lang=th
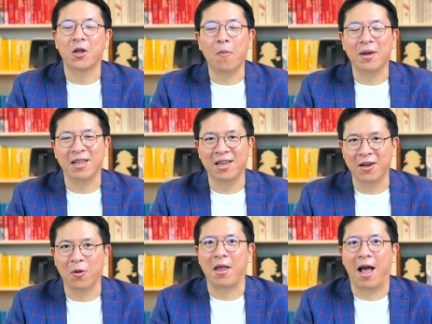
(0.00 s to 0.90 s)
แล้วก็เป็นที่
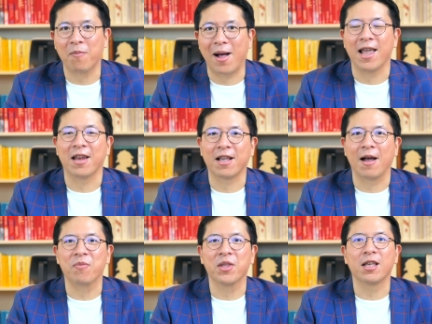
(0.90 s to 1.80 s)
ที่เราอยากไปนะครั
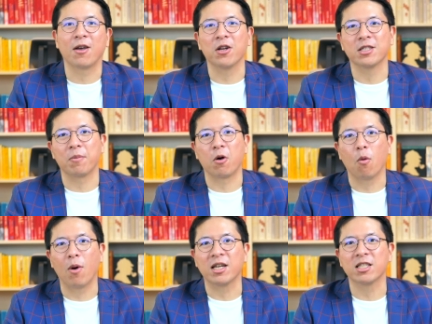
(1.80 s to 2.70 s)
บนี่คือคอนเซปต์ของ
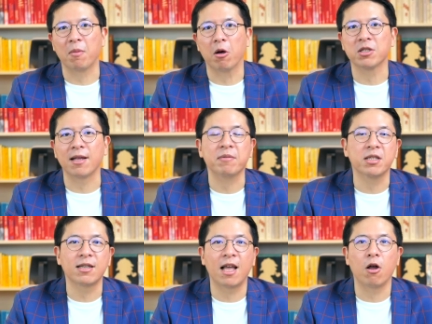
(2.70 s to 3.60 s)
One Small Step
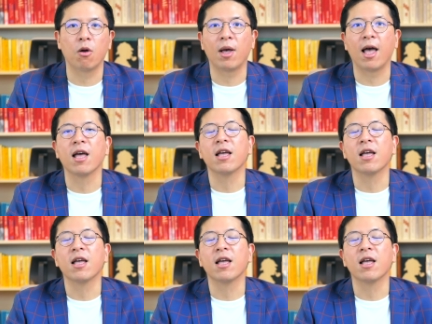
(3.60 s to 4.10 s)
ซึ่งแน่นอนว่า